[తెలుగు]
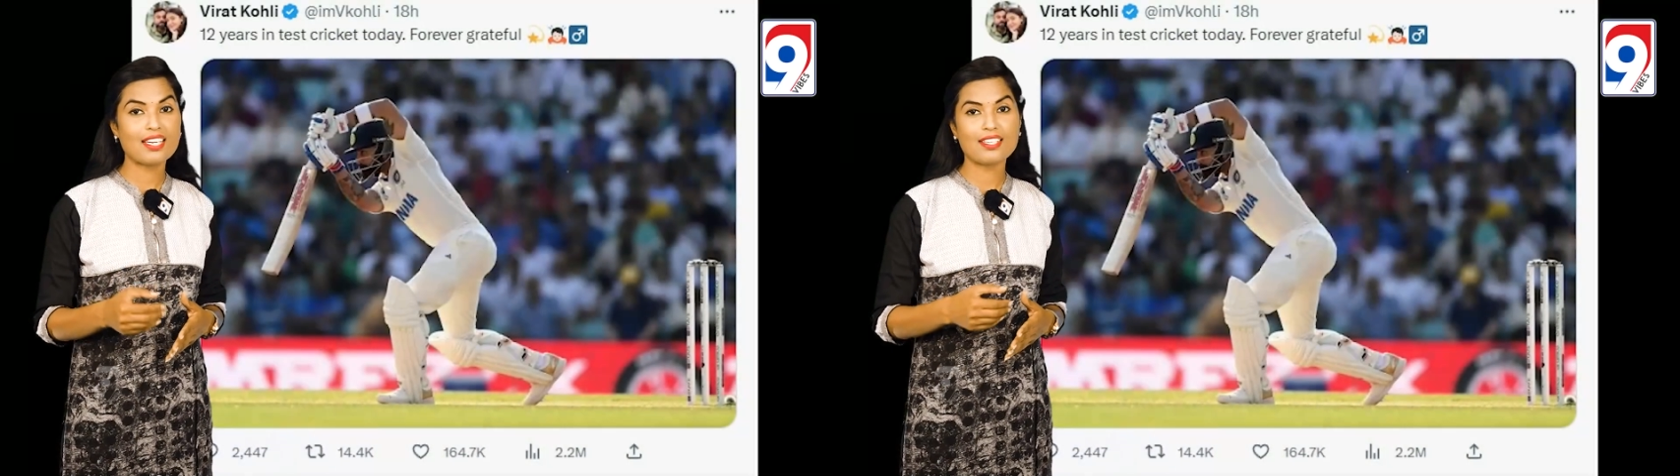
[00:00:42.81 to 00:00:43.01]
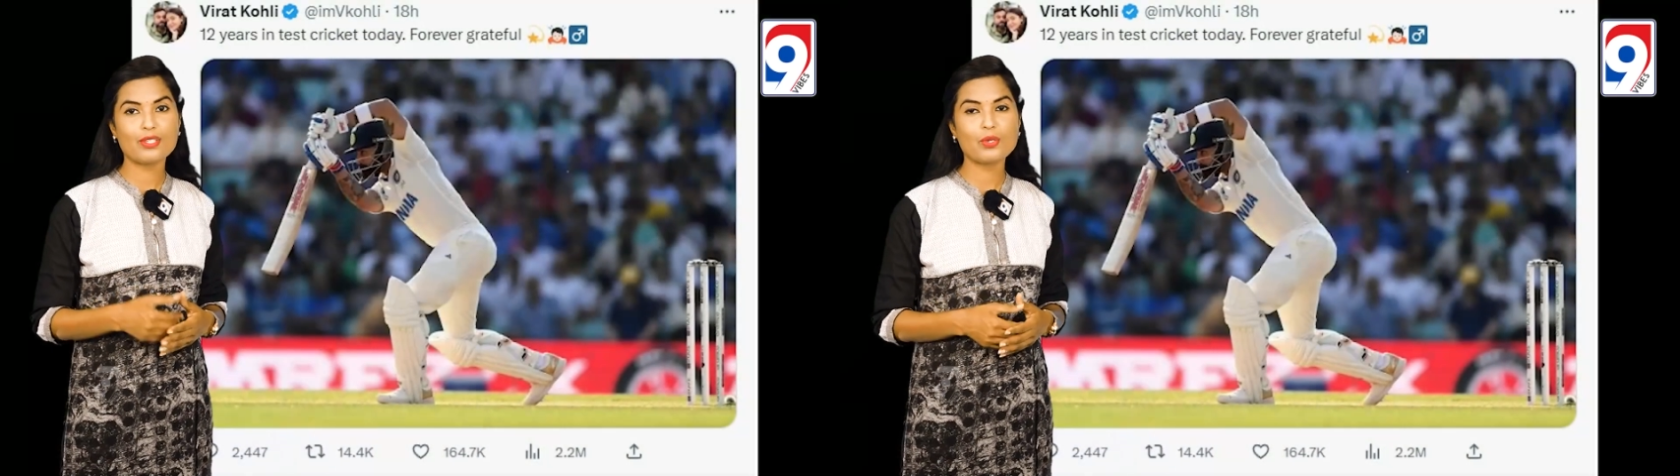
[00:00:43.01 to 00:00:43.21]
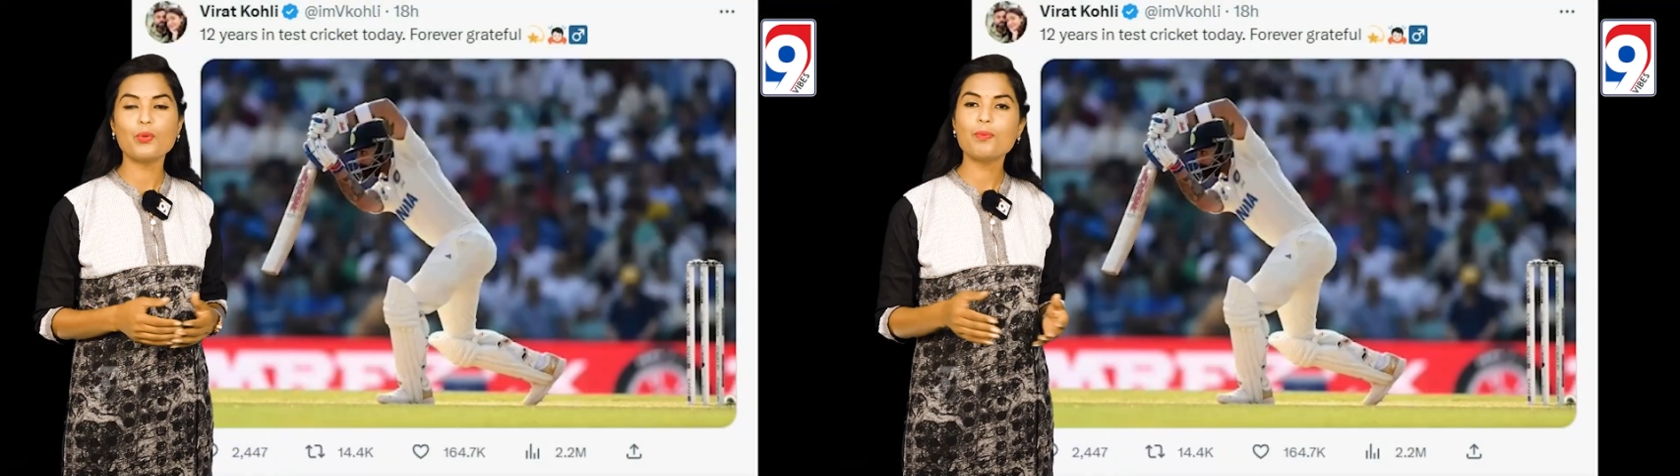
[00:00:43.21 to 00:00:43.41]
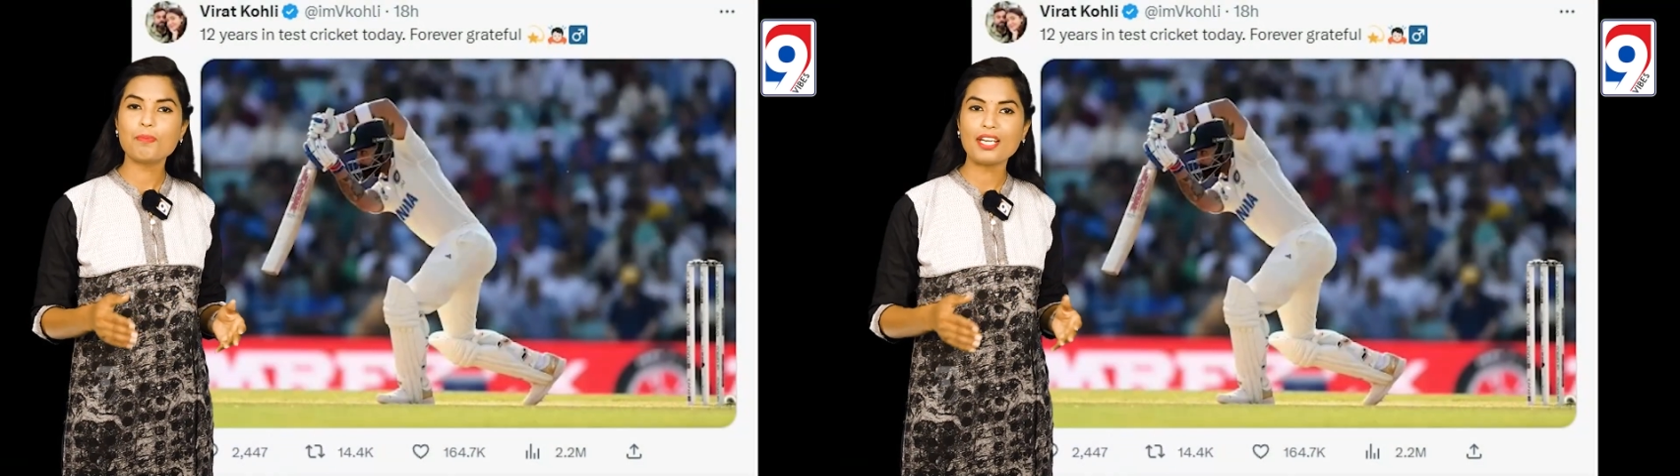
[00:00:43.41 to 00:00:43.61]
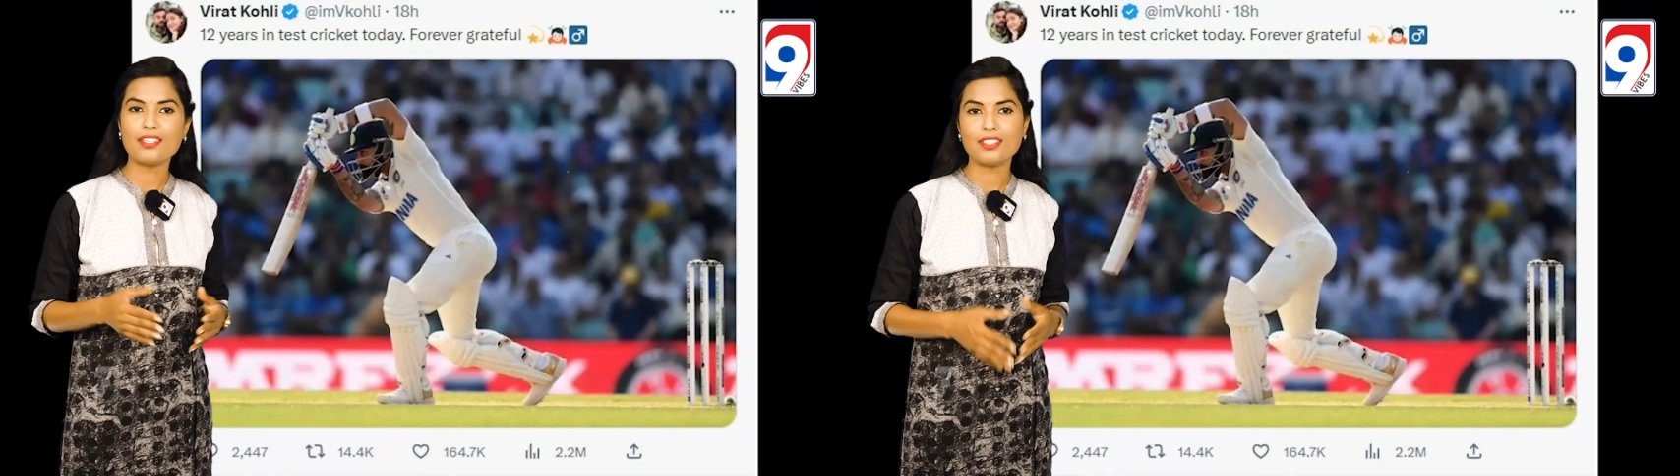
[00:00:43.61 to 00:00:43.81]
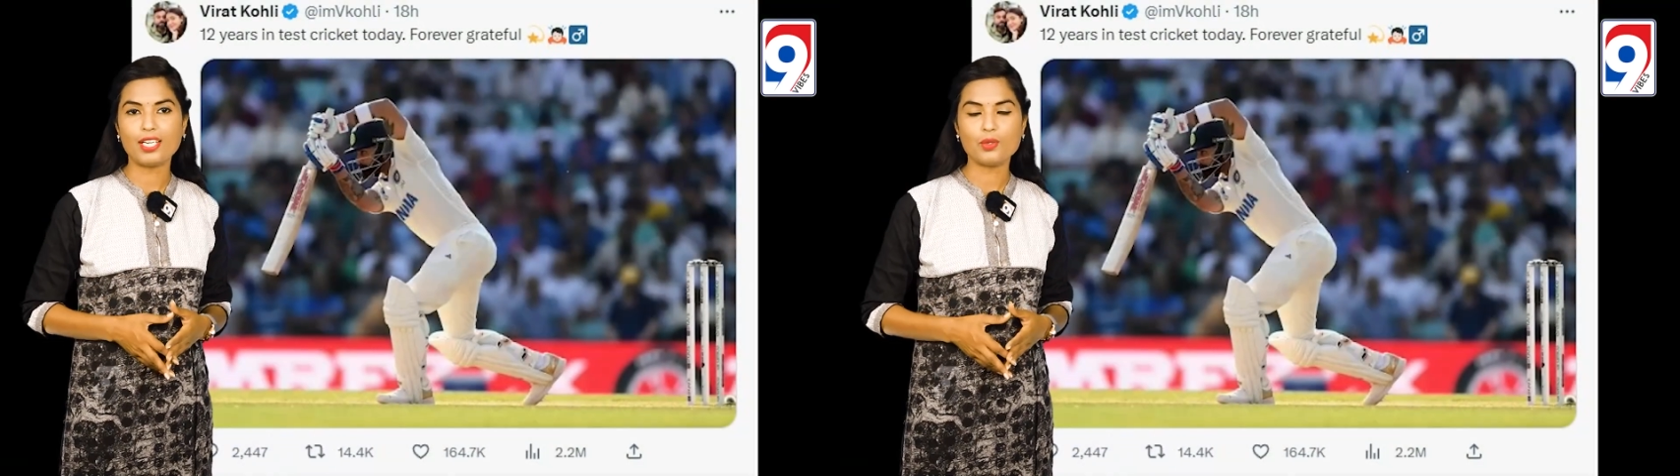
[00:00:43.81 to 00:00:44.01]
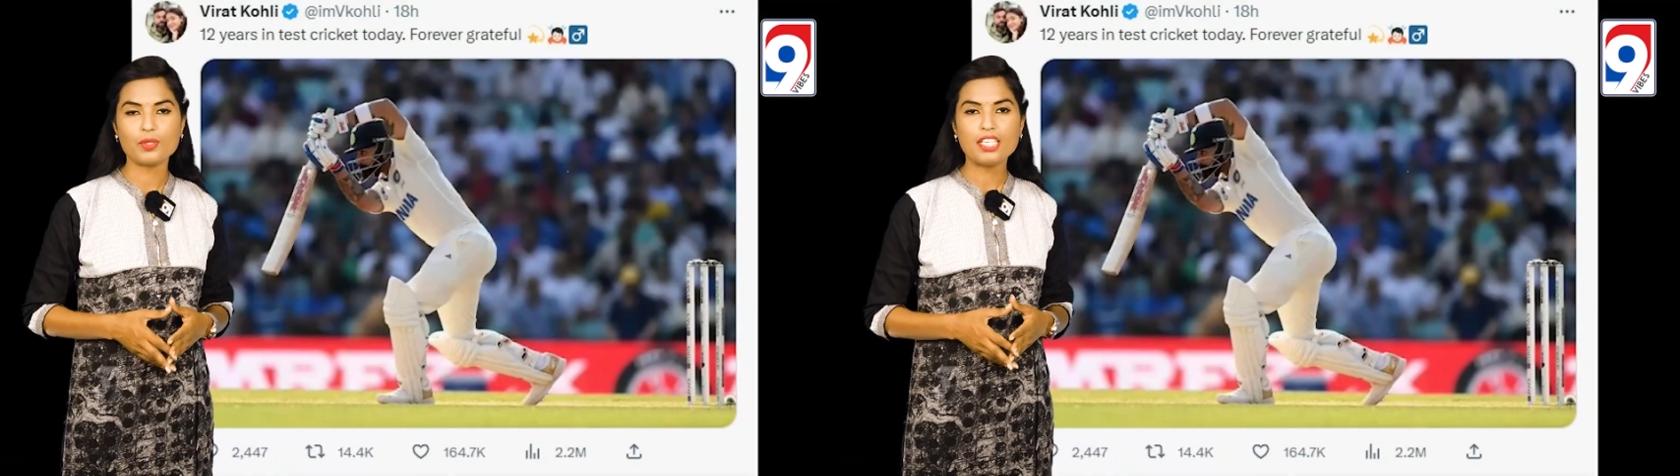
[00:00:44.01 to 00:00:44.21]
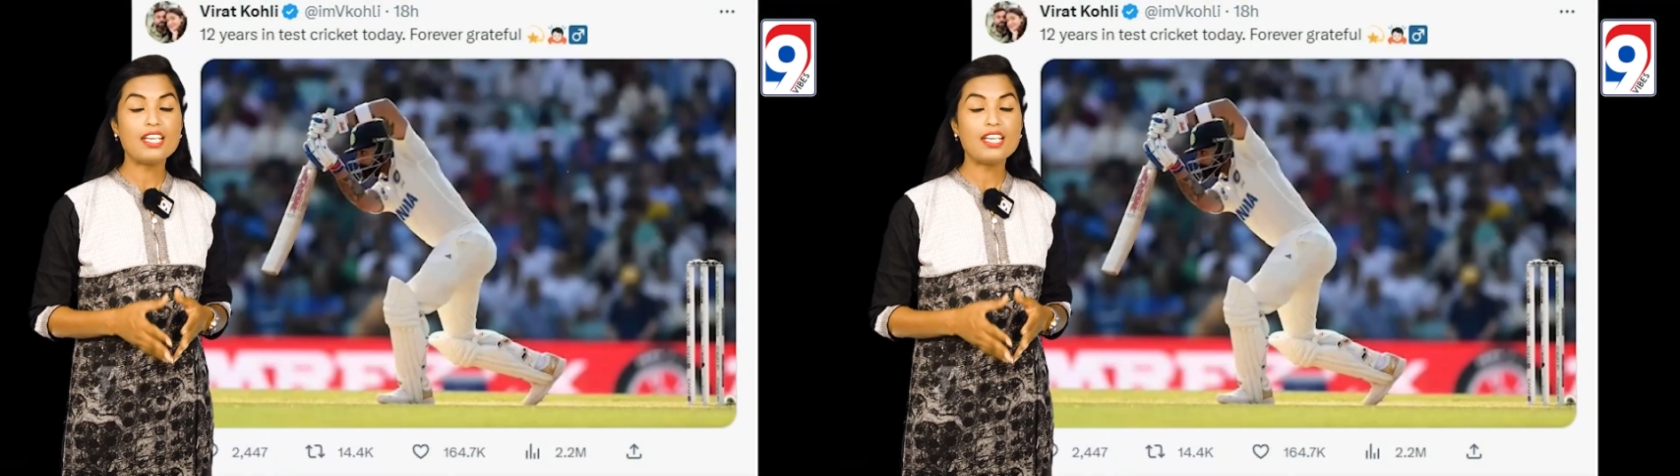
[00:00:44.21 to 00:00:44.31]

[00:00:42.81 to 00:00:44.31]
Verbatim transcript: కెరీర్కు పన్నెండేళ్లు